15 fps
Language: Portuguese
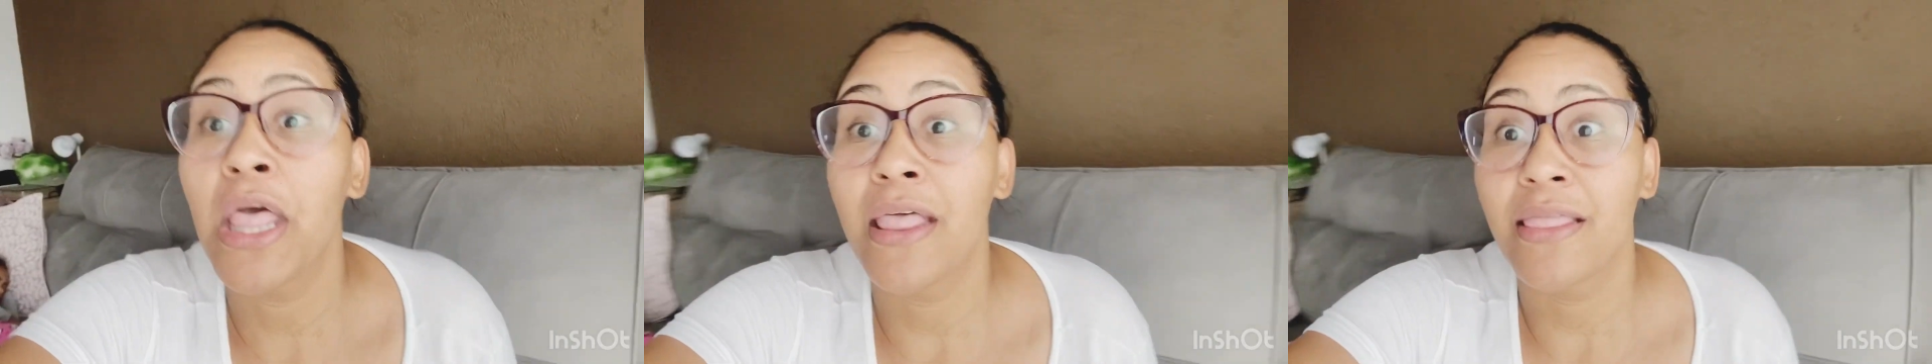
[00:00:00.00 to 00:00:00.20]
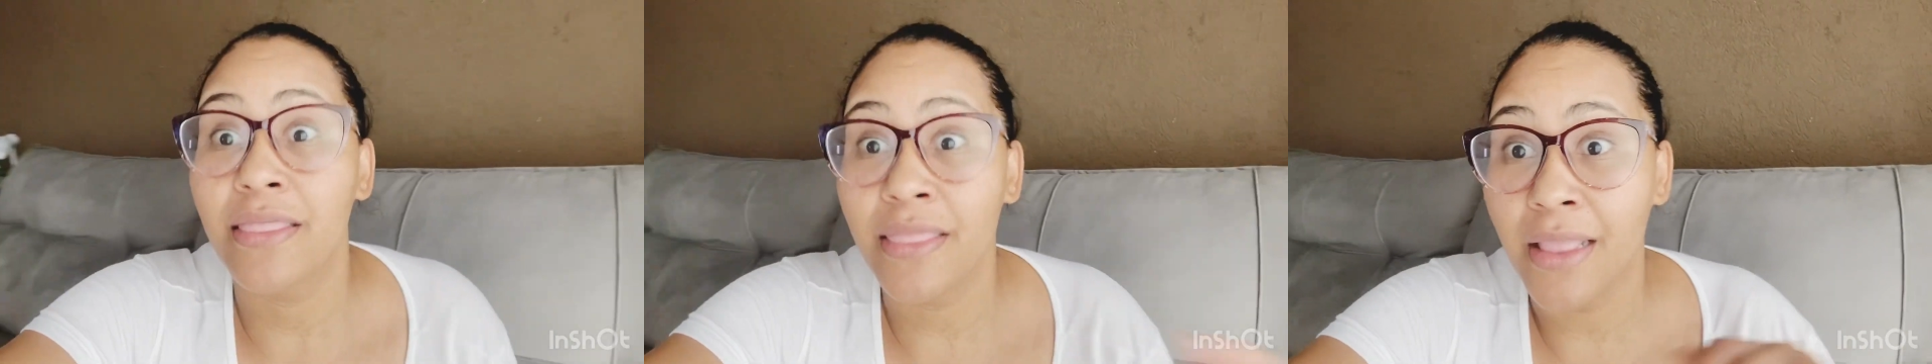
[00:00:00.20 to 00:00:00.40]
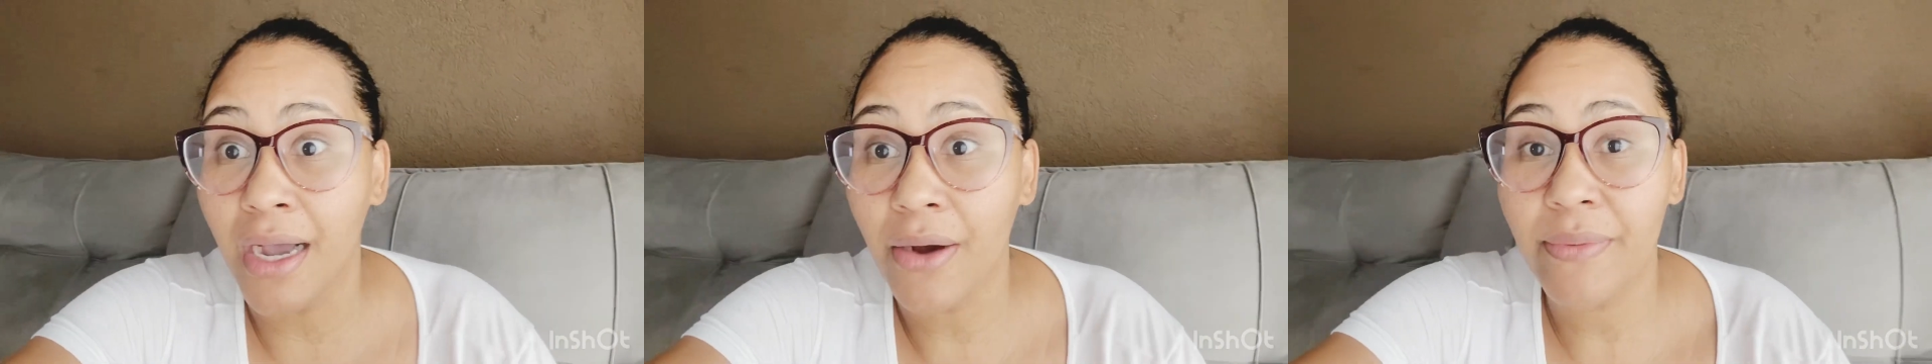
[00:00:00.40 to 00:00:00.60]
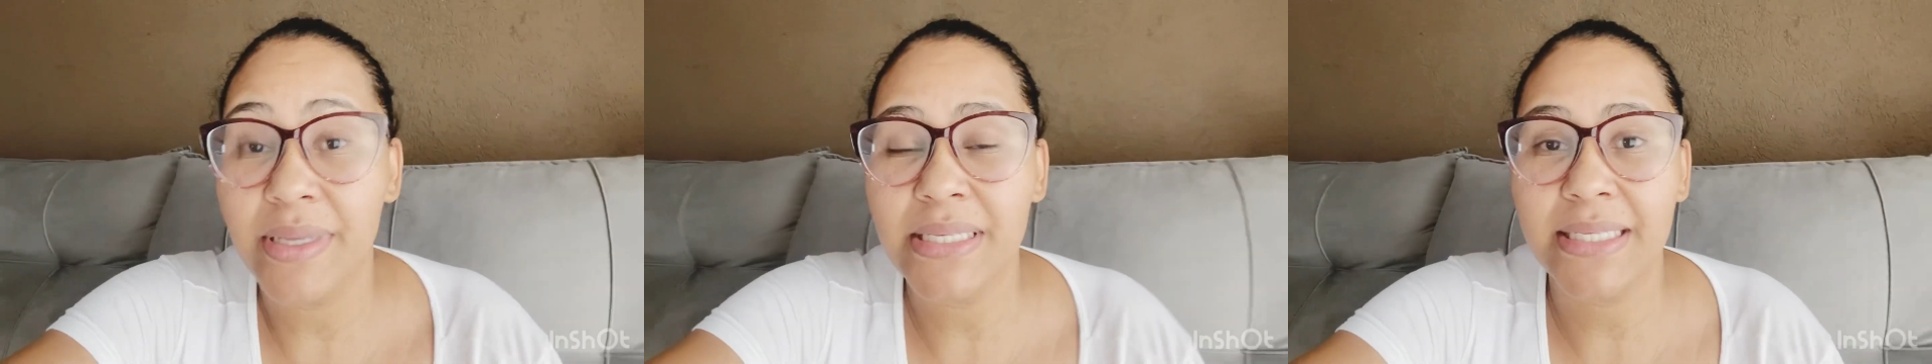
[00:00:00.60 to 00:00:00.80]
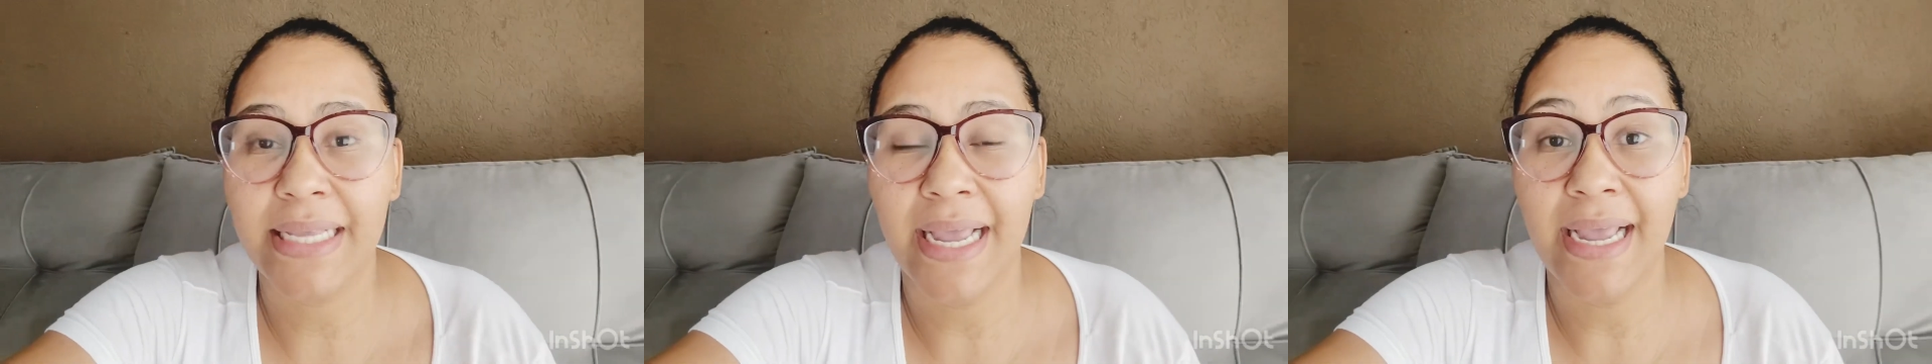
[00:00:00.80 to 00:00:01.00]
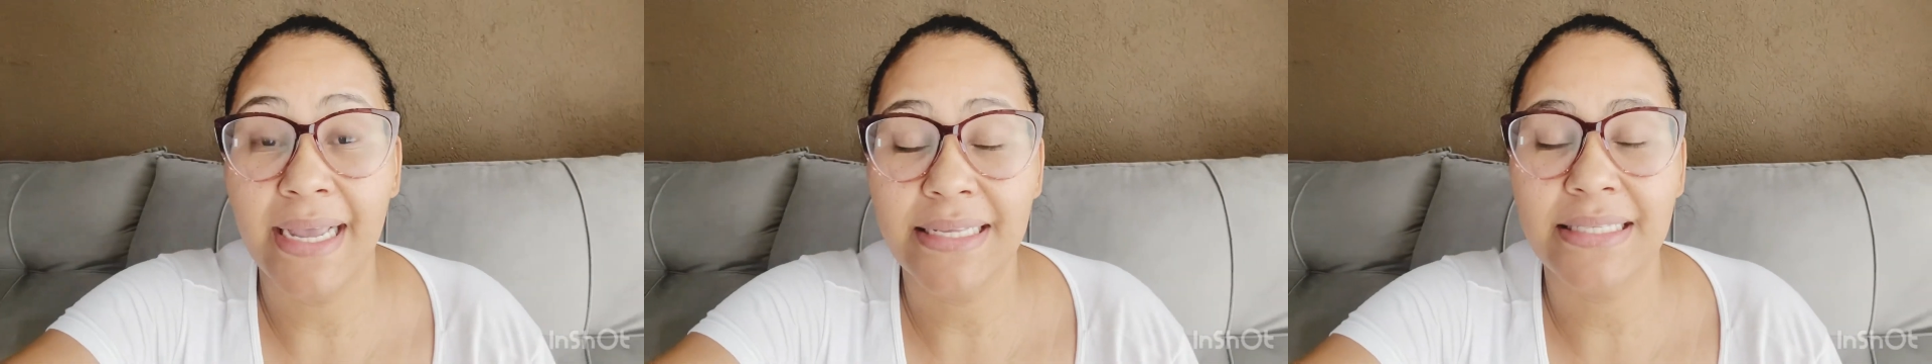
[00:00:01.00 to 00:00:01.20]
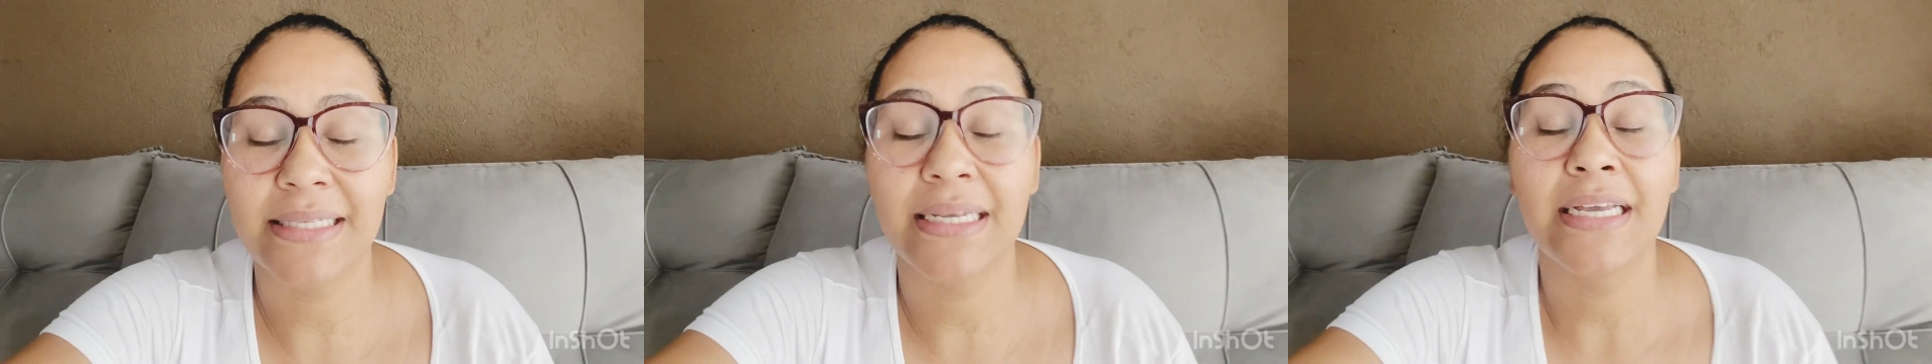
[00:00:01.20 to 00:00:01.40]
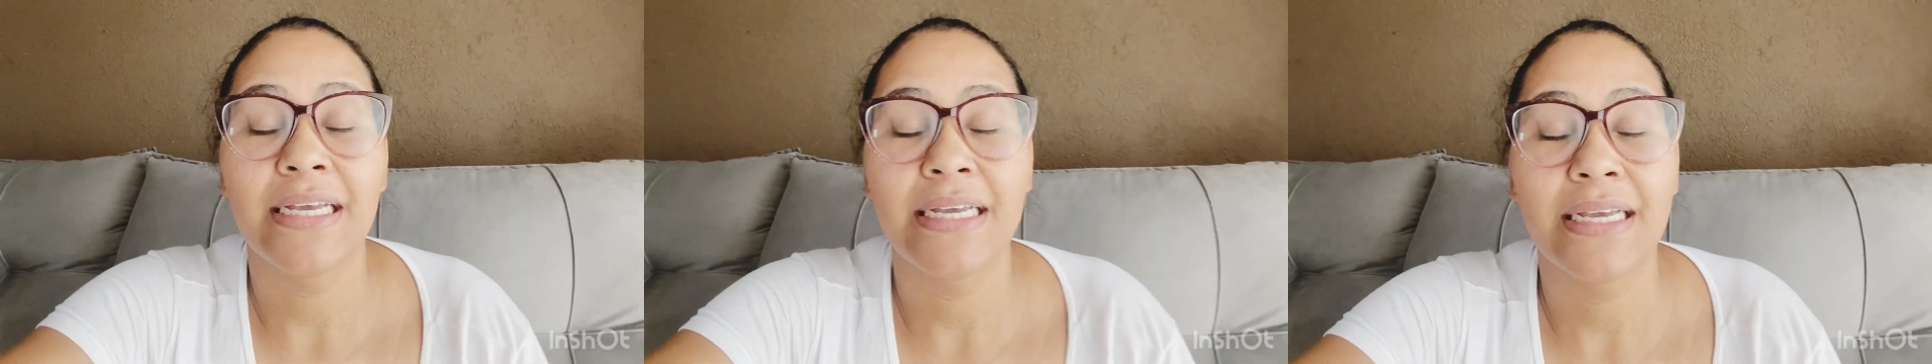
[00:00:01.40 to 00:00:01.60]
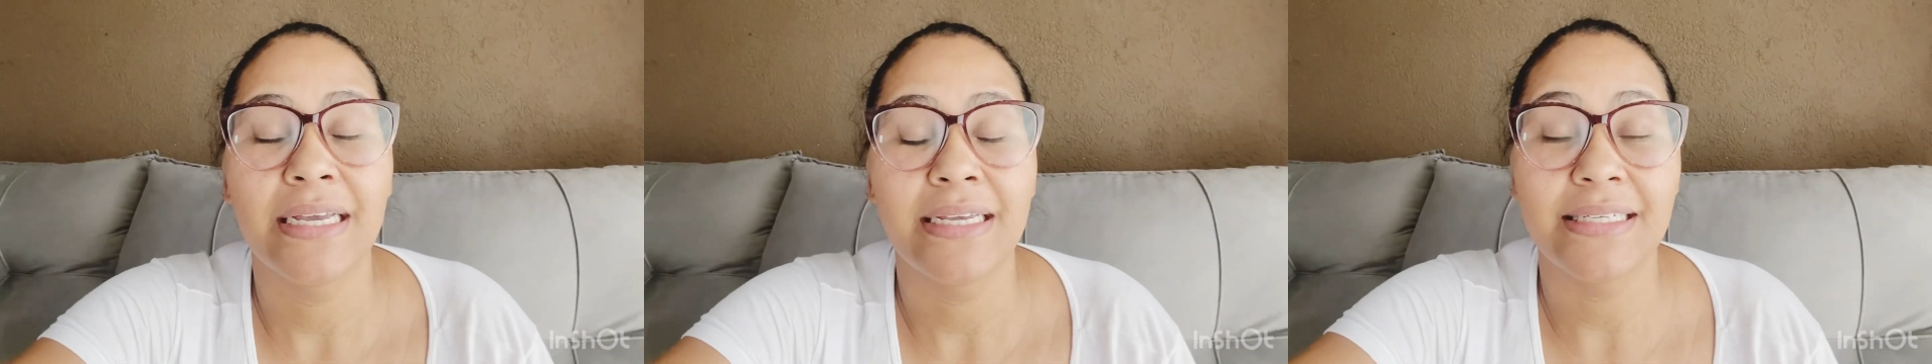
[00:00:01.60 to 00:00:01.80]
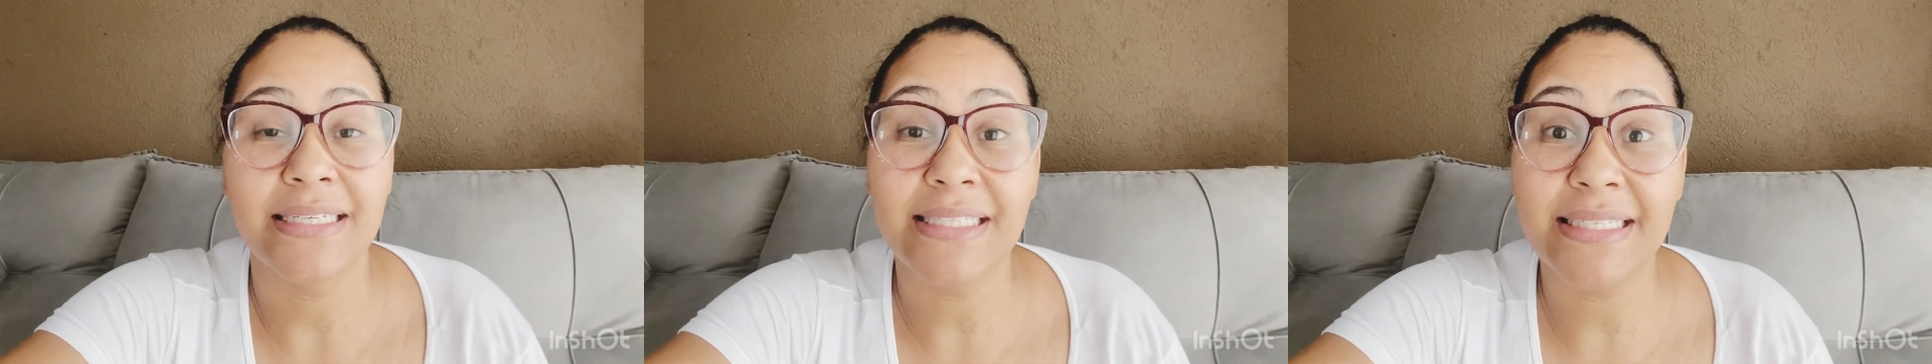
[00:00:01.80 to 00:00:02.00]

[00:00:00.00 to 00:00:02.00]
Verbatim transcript: Não esquece, se